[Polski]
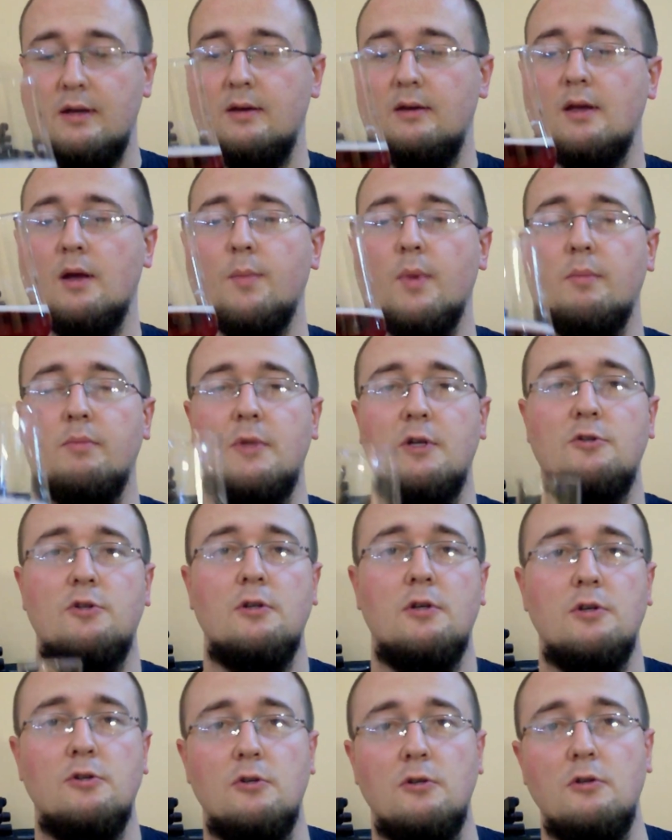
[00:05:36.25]
Ja mam
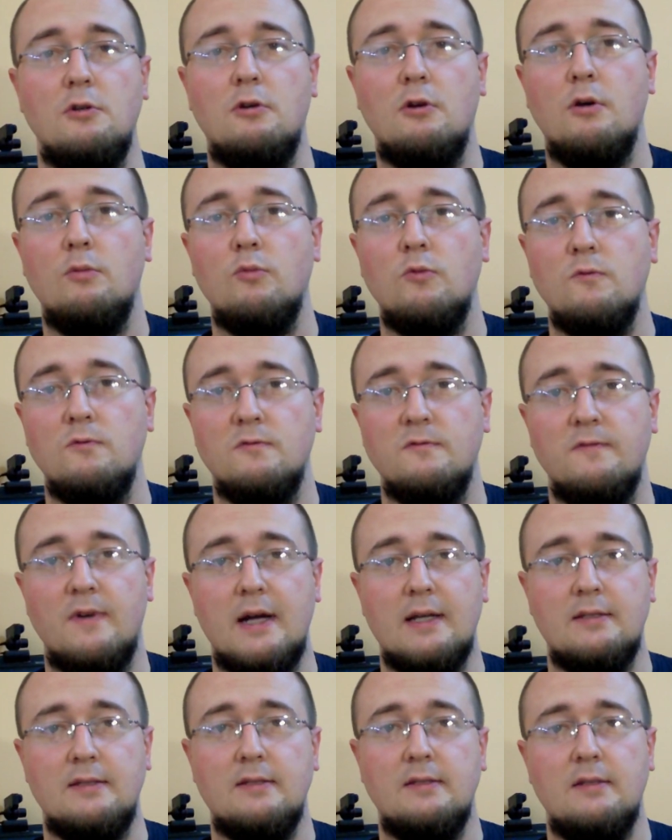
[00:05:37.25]
nadzieję, że nikomu z
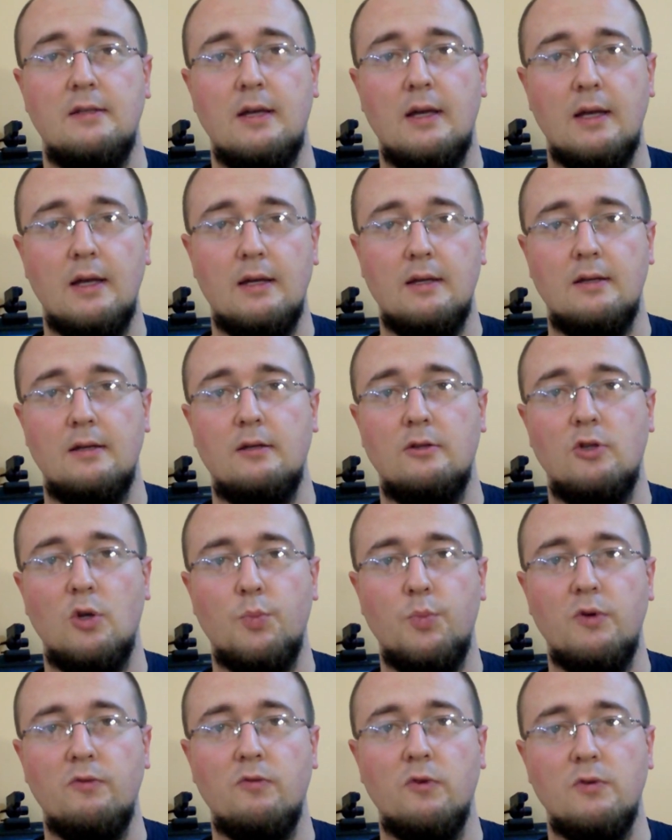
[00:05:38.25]
Was E, to
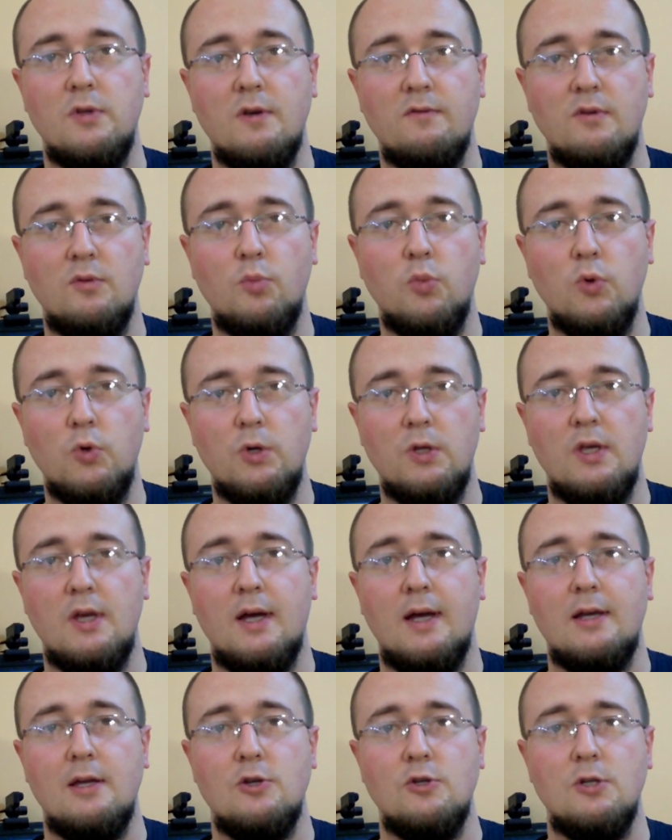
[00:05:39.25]
piwo nie
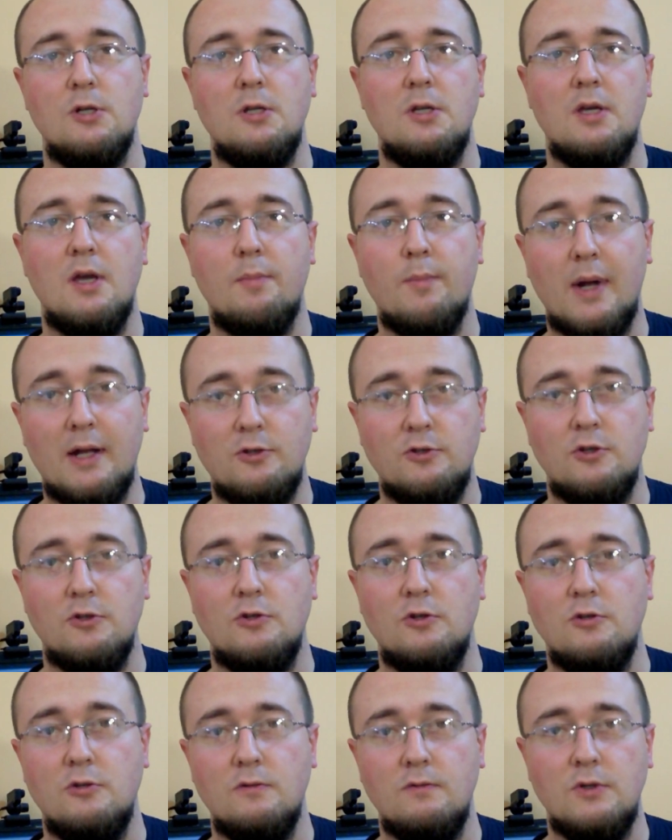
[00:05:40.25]
wybuchnie, a jeżeli je macie
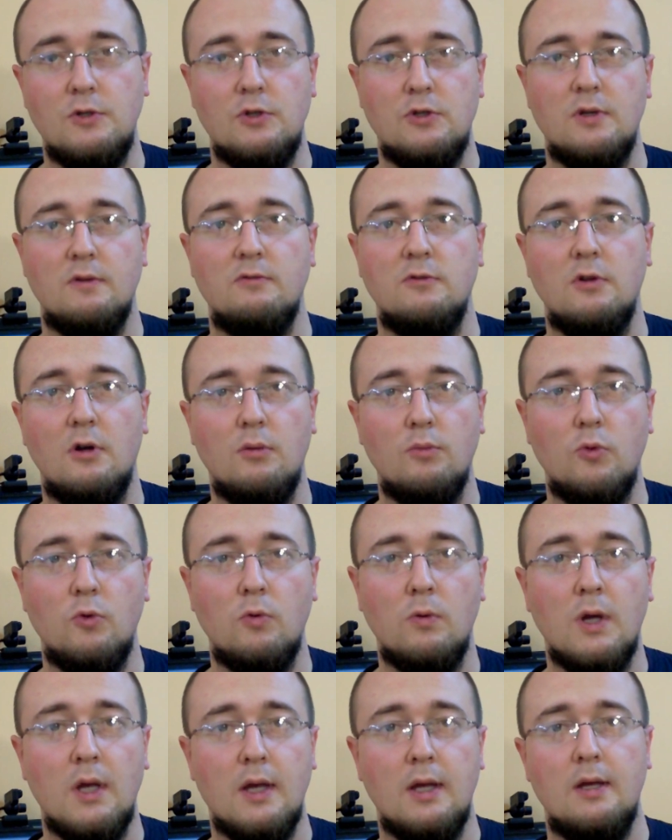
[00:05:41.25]
rzeczywiście w
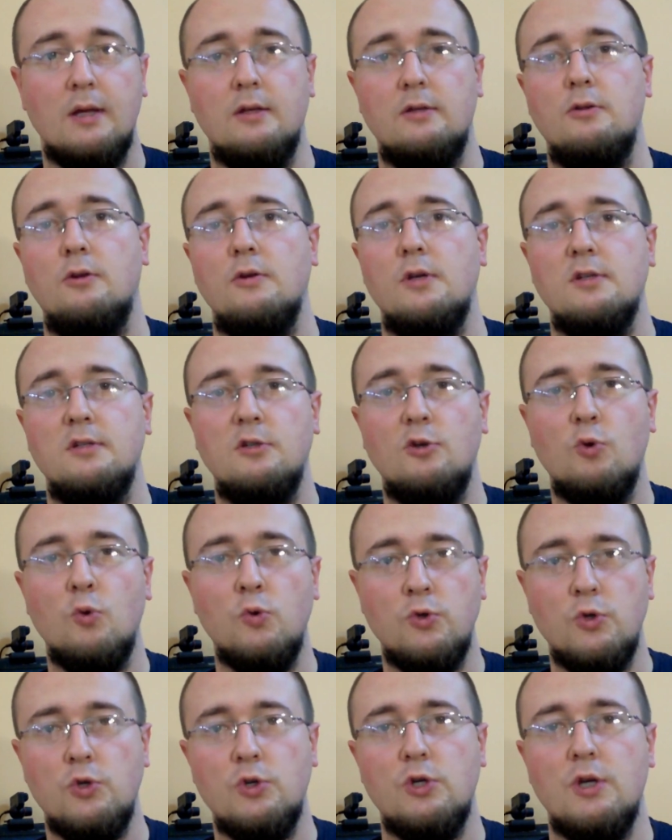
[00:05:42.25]
domu, to je
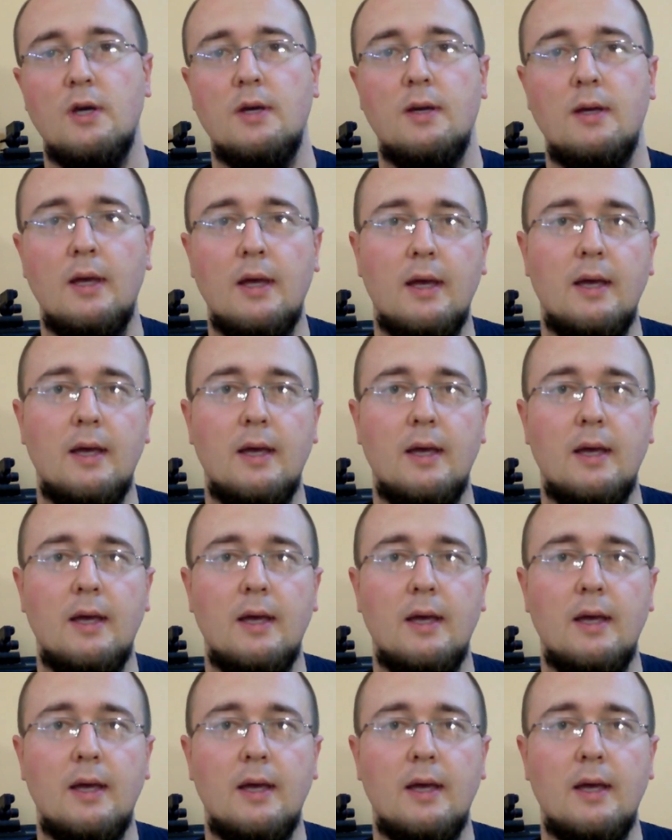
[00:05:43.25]
schudźcie,